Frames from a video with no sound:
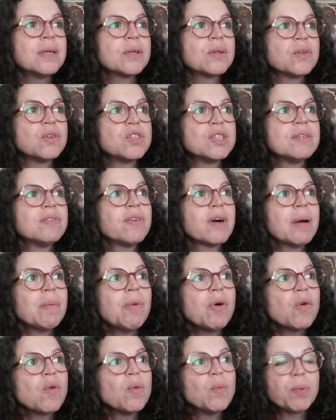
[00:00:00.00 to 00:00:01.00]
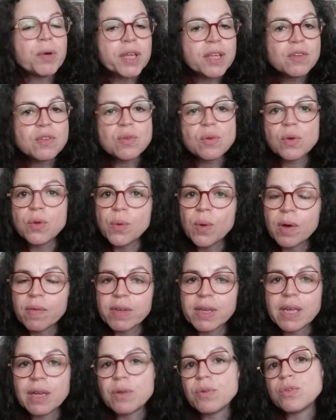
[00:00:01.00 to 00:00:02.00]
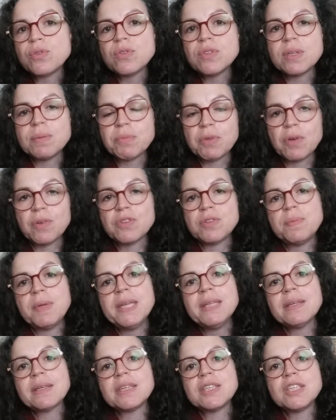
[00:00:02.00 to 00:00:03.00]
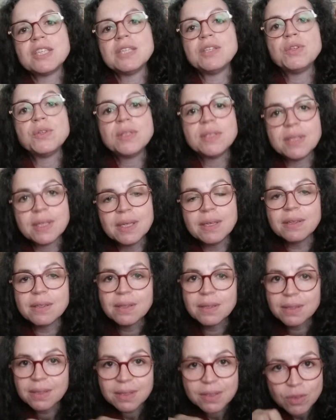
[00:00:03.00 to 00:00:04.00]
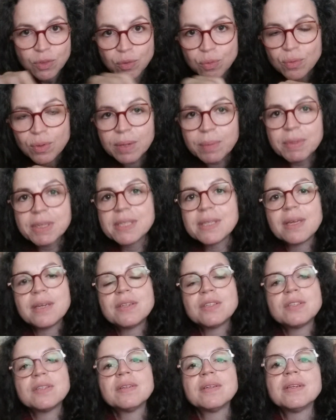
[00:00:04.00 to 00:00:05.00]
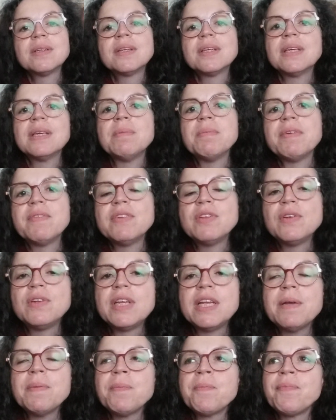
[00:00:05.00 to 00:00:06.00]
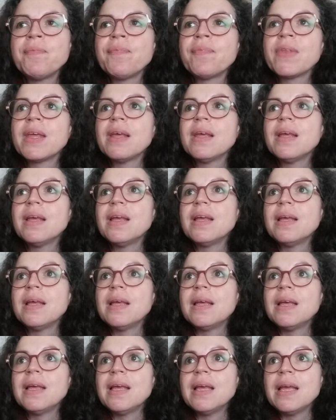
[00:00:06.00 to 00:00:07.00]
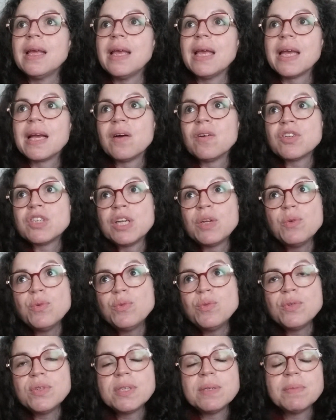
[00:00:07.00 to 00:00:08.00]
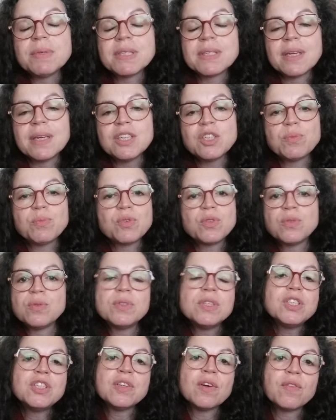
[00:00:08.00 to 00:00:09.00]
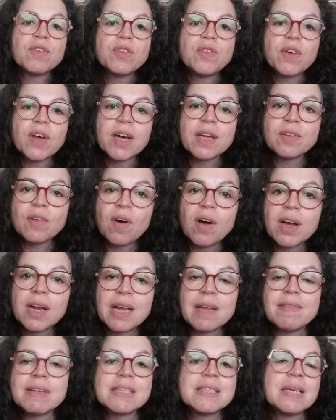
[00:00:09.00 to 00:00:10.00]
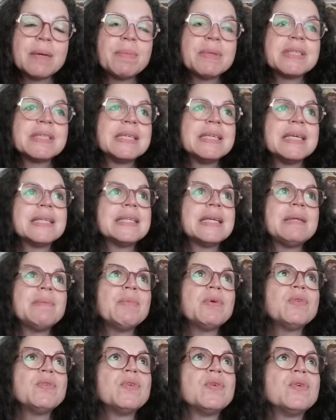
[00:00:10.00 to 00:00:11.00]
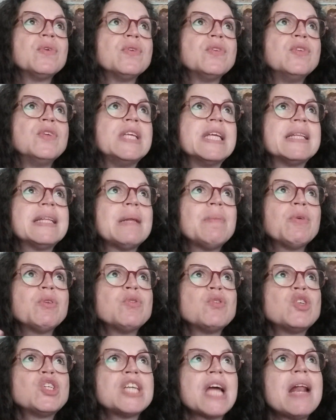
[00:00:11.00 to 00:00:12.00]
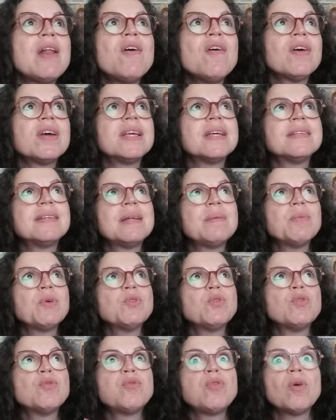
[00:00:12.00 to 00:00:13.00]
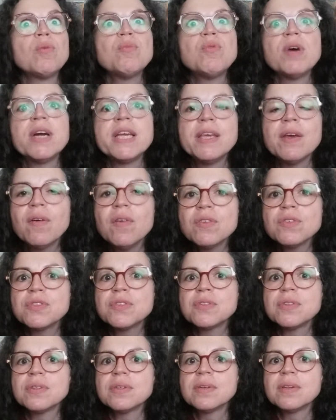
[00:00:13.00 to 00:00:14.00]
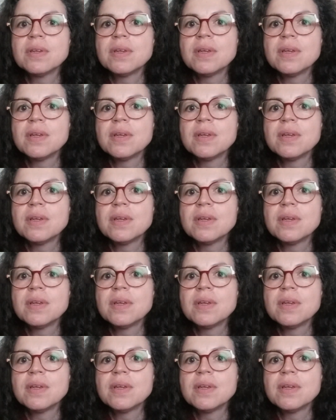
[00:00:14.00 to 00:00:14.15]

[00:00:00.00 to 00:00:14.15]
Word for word: que j'ai vraiment compris que ce lion avait quelque chose à me transmettre et j'ai noté tous les messages qu'il m'avait donnés. Et quand j'ai eu tous ces messages, je me suis dit j'ai envie de faire un oracle avec ça parce qu'il y a tellement de il y a tellement de chaleur, il y a tellement de flamboyance,